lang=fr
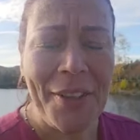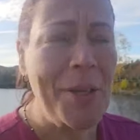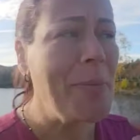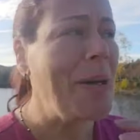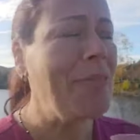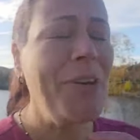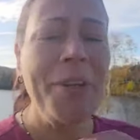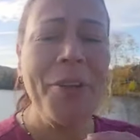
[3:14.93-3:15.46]
de
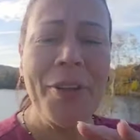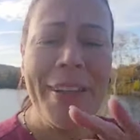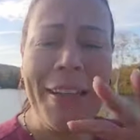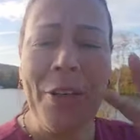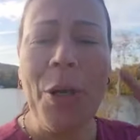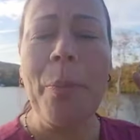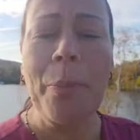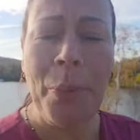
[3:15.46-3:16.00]
m'avoir
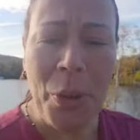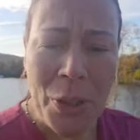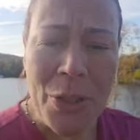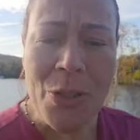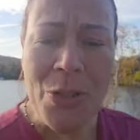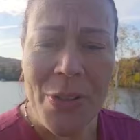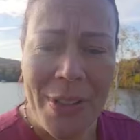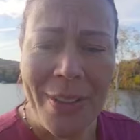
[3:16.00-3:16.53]
donné
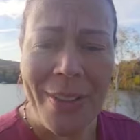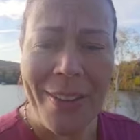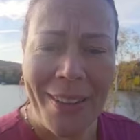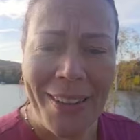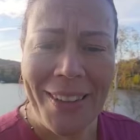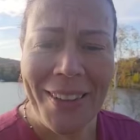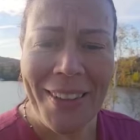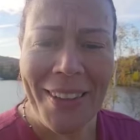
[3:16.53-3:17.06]

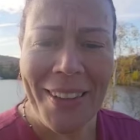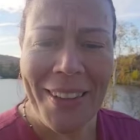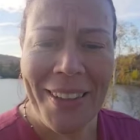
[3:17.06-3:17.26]
l'opportunité